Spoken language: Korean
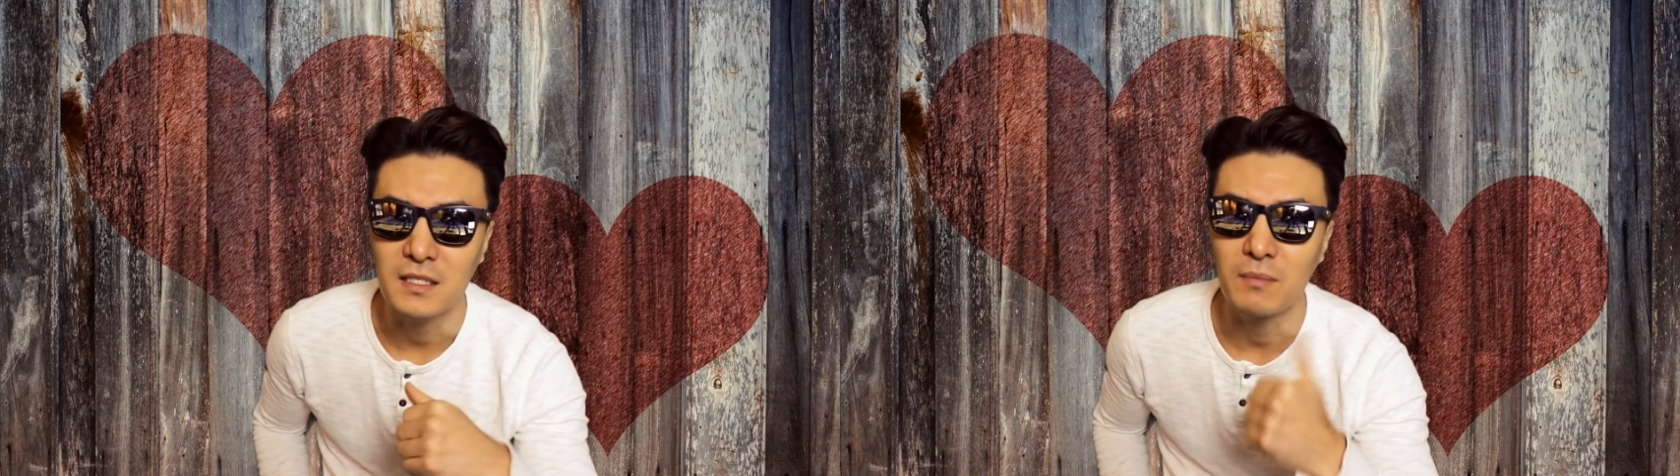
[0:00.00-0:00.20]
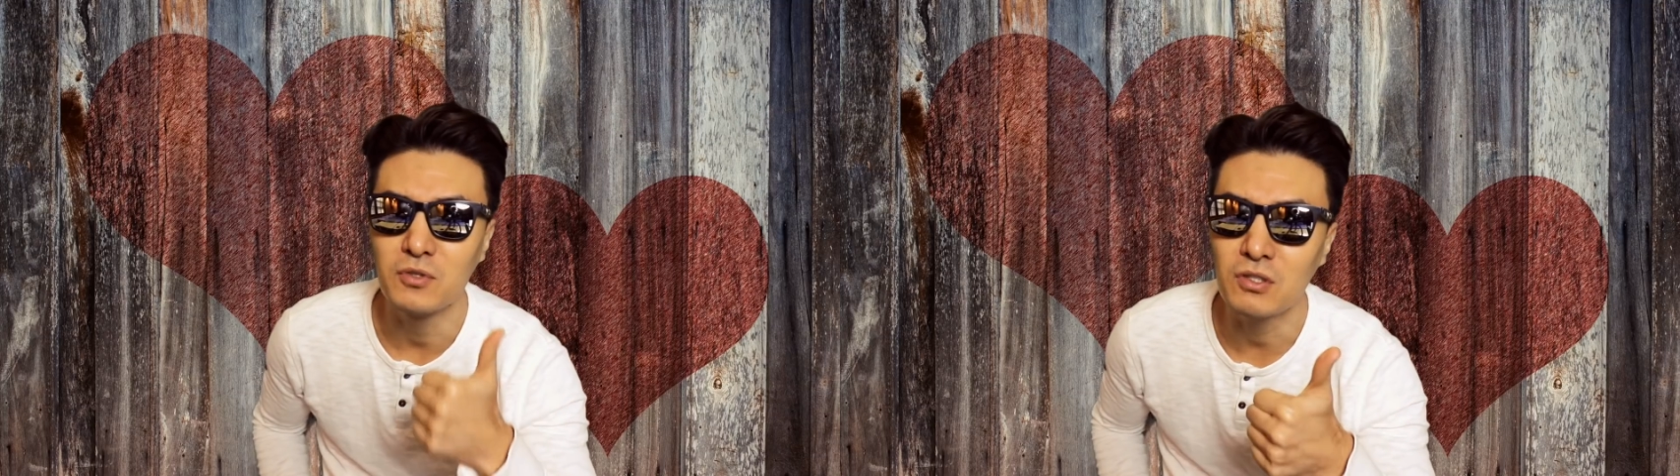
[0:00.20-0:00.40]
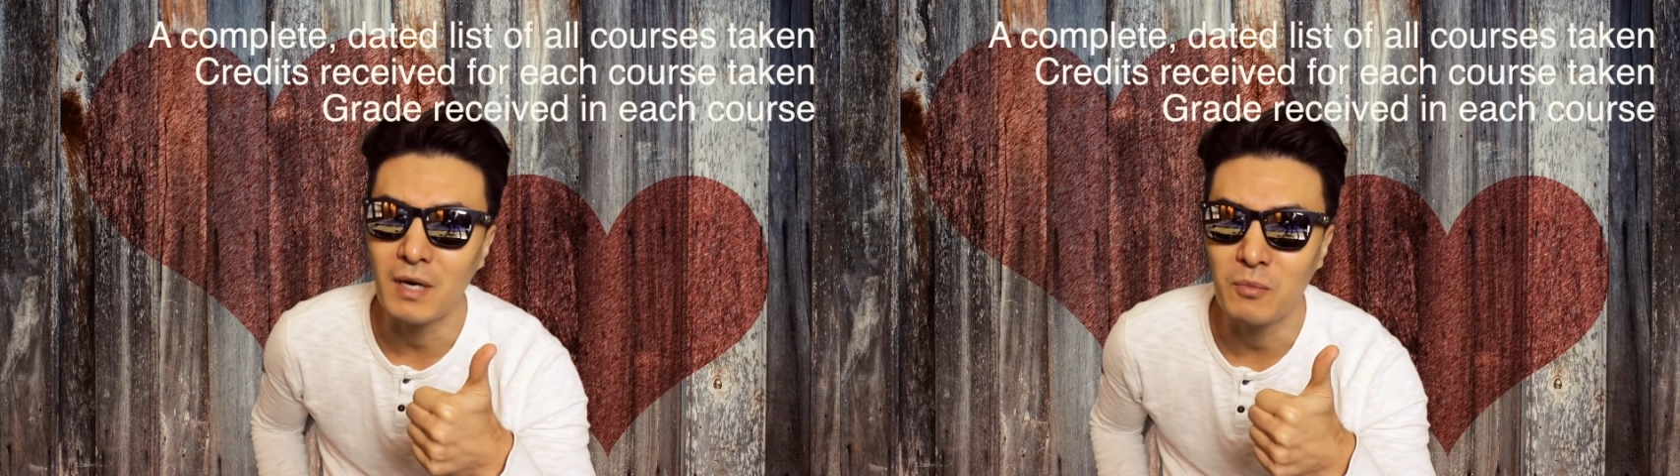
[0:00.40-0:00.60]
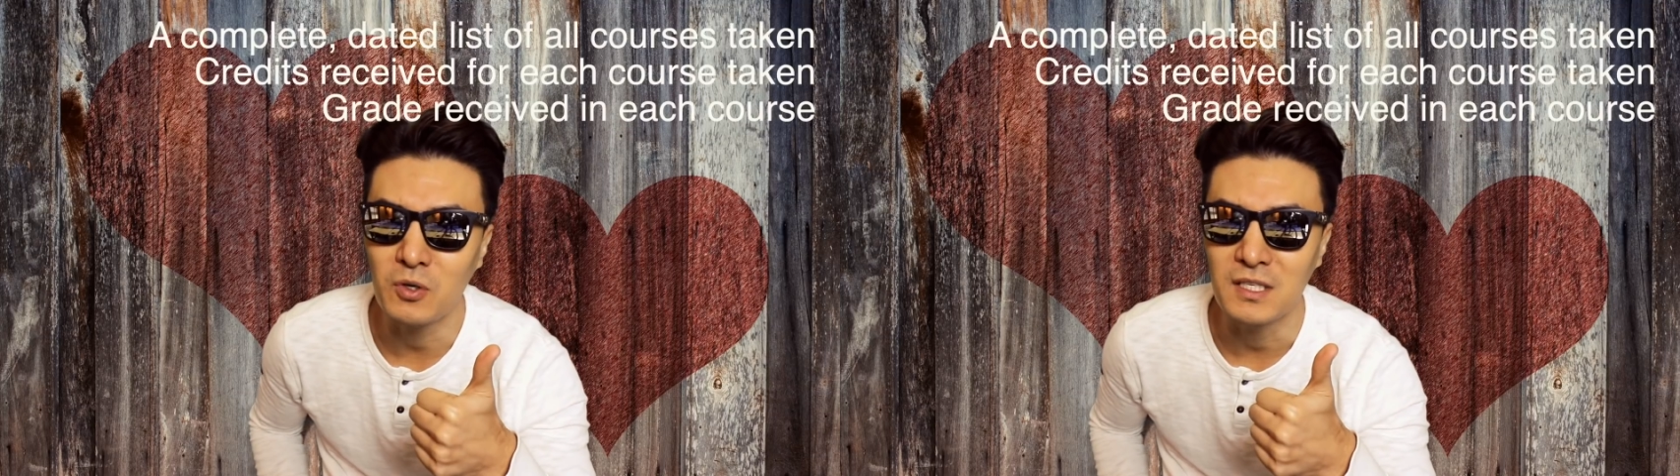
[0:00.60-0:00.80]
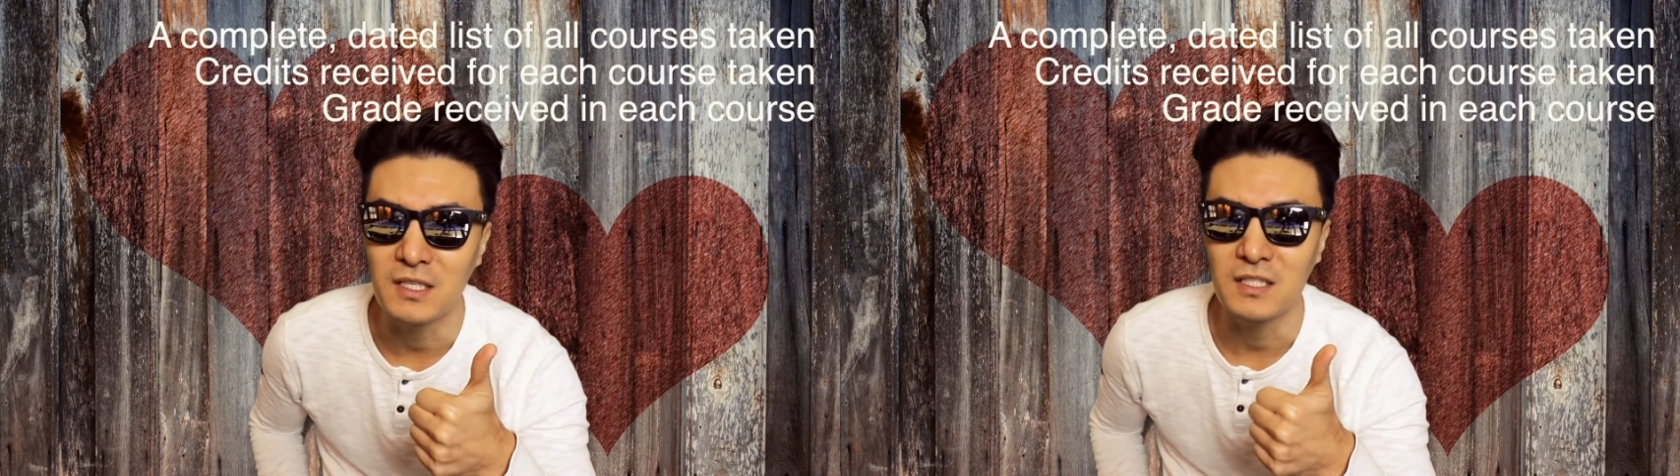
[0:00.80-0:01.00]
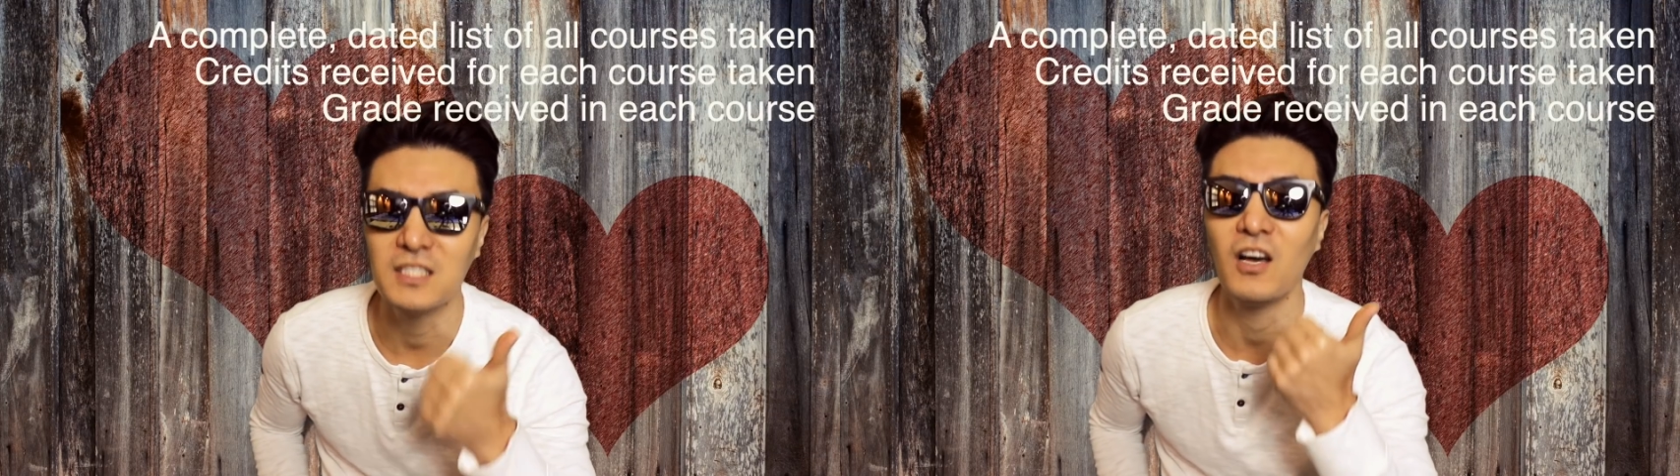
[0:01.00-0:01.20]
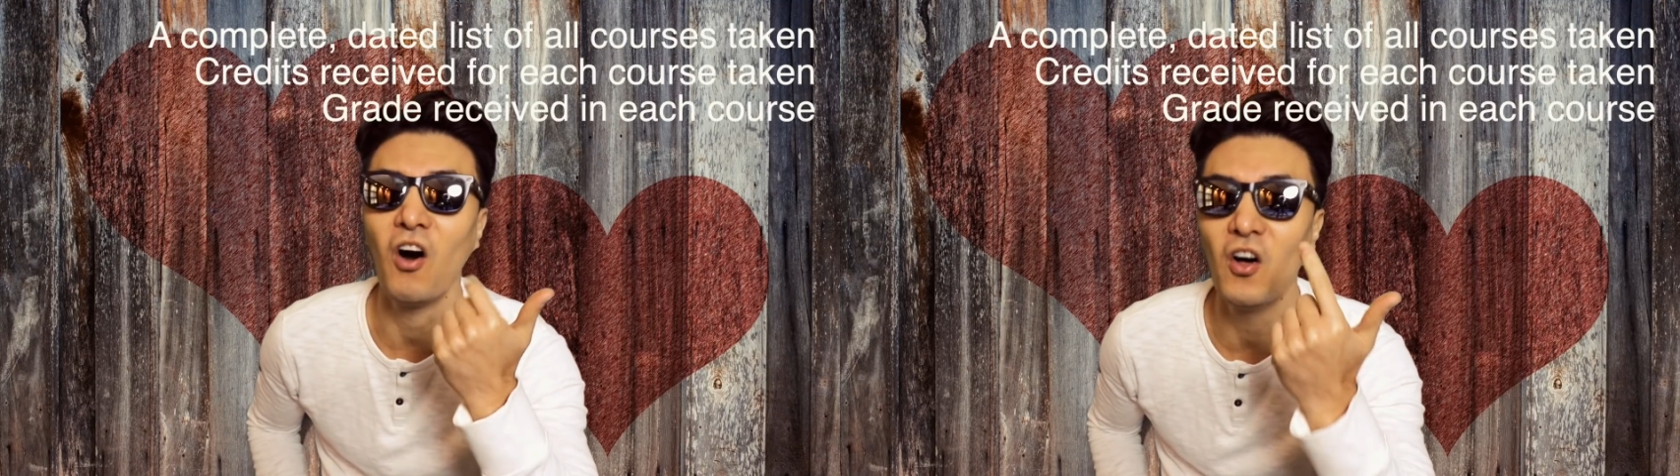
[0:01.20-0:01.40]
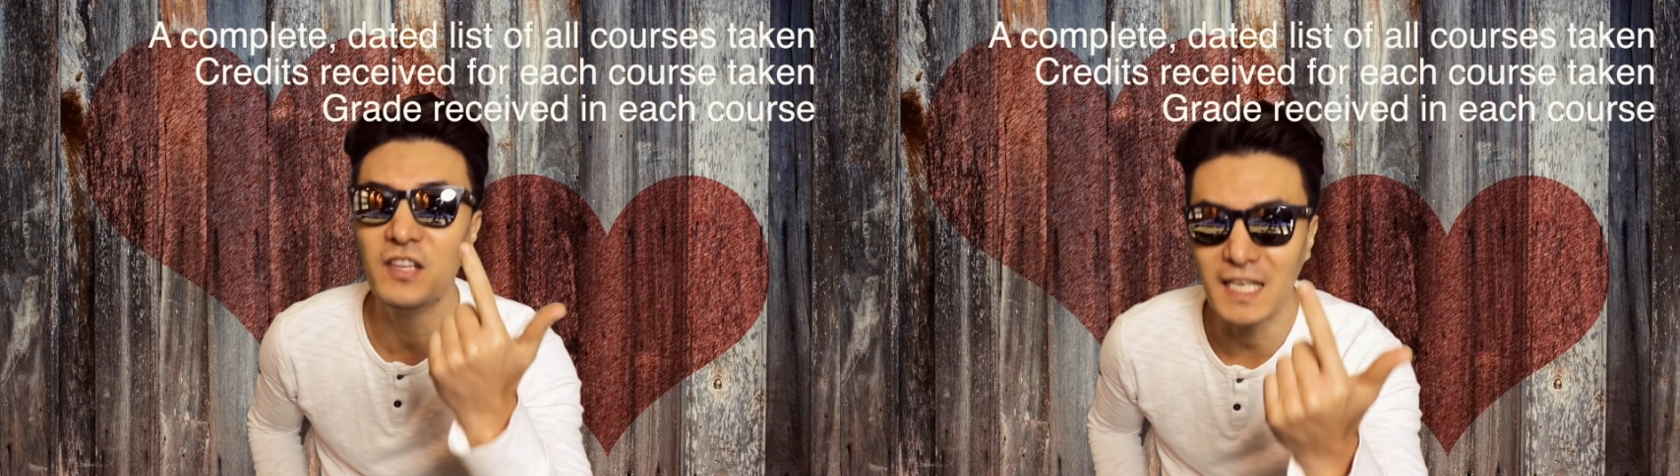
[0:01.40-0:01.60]
자, 무슨 과목을 듣는지,
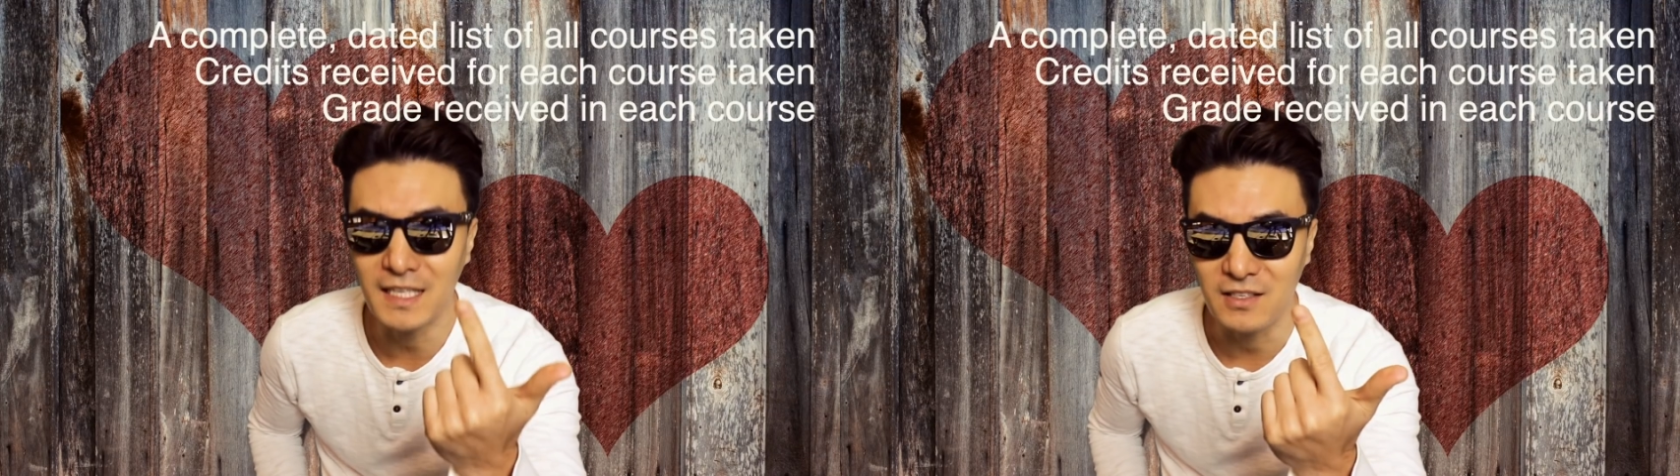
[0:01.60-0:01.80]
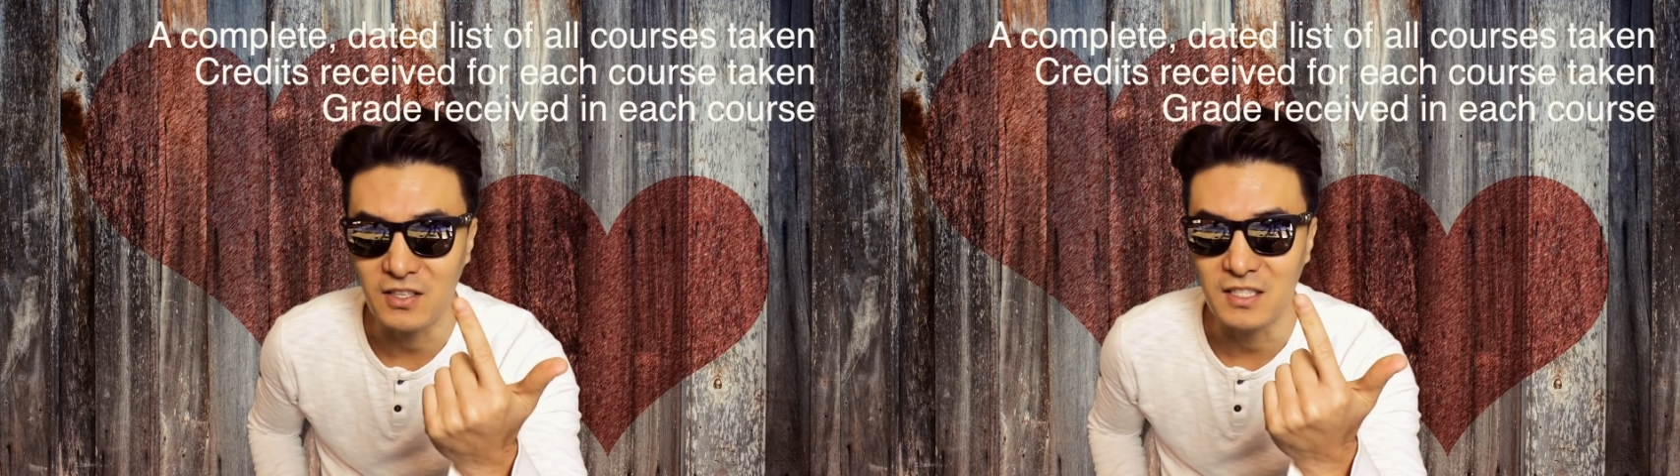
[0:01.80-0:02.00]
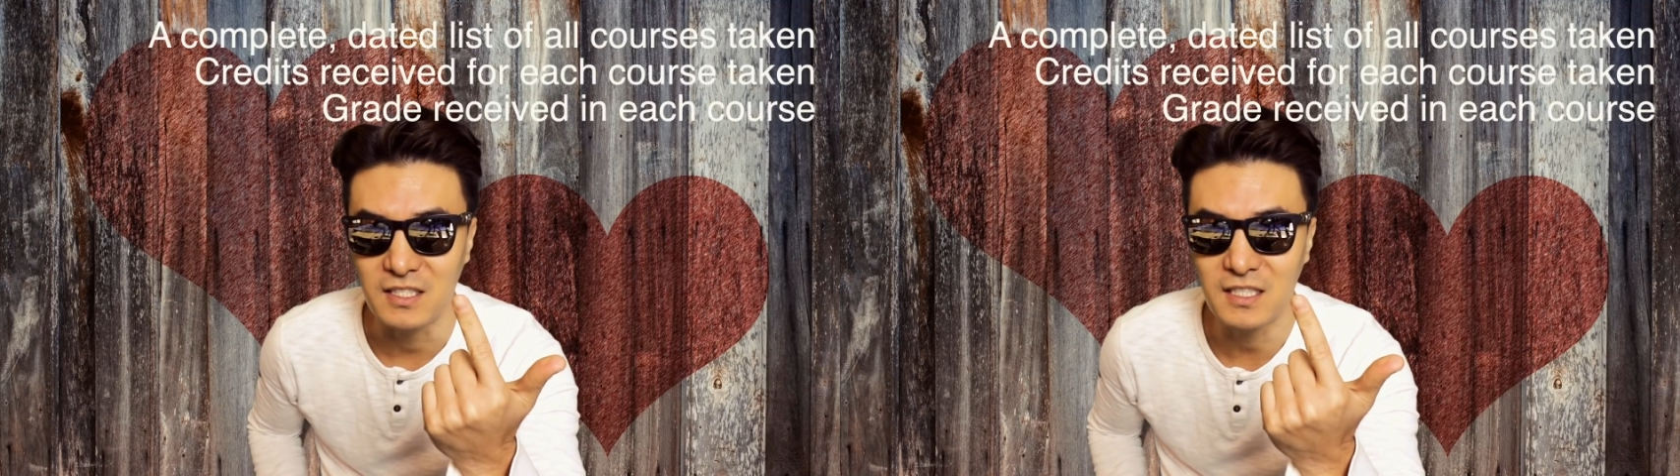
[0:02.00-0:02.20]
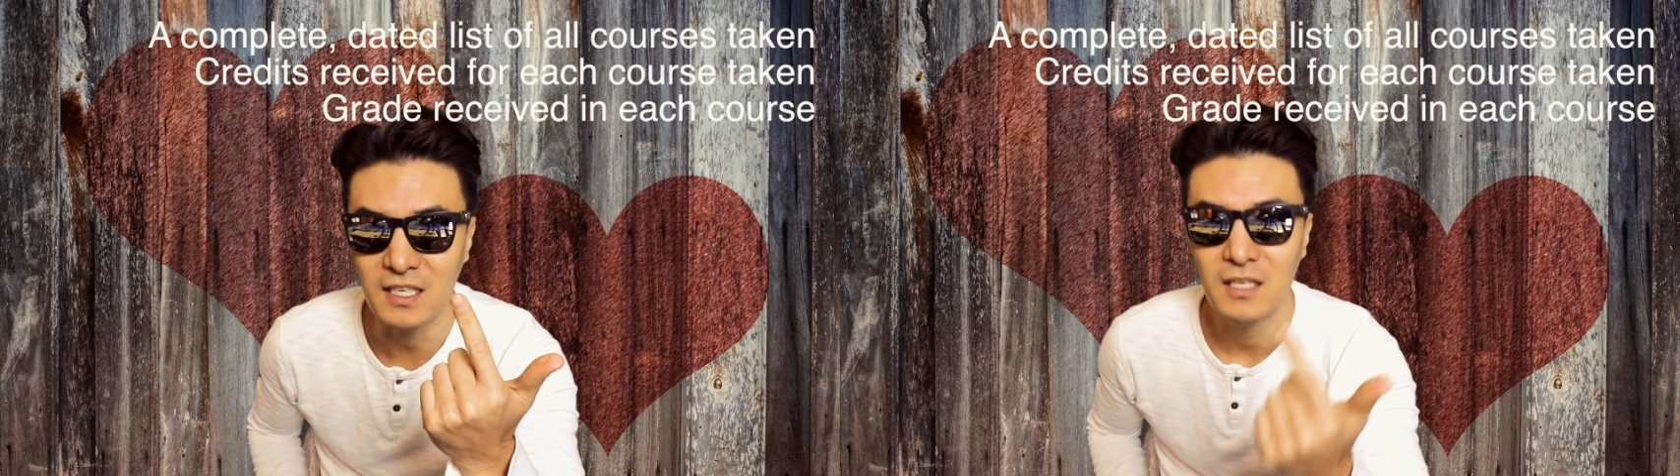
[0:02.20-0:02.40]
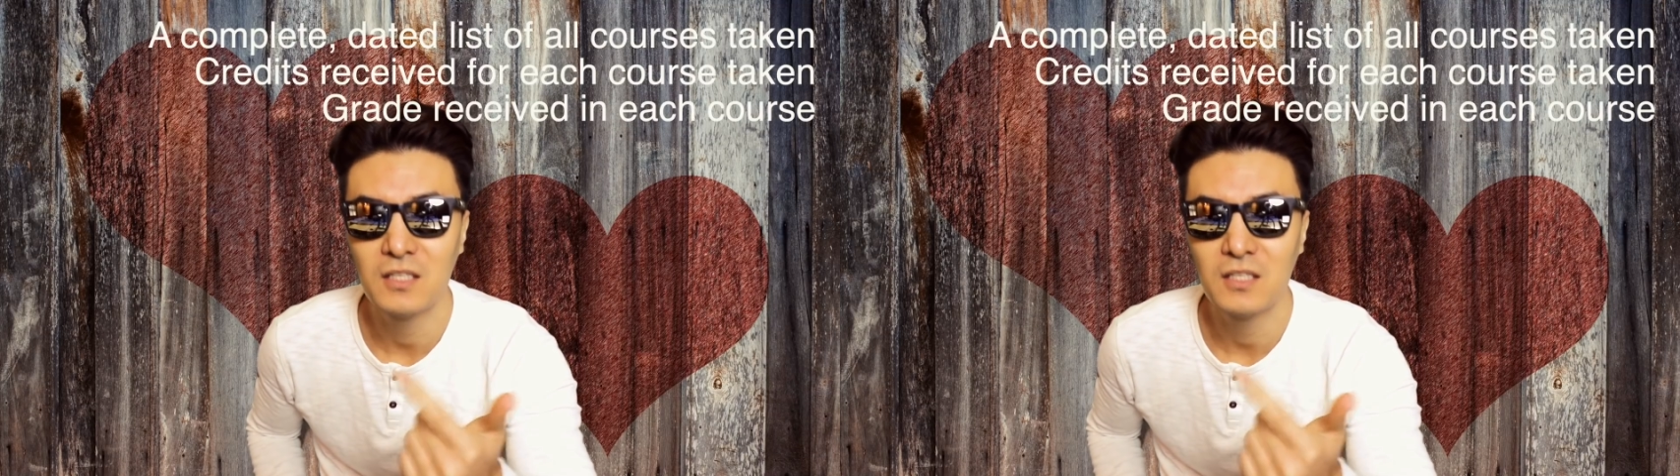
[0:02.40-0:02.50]
언제 들었는지,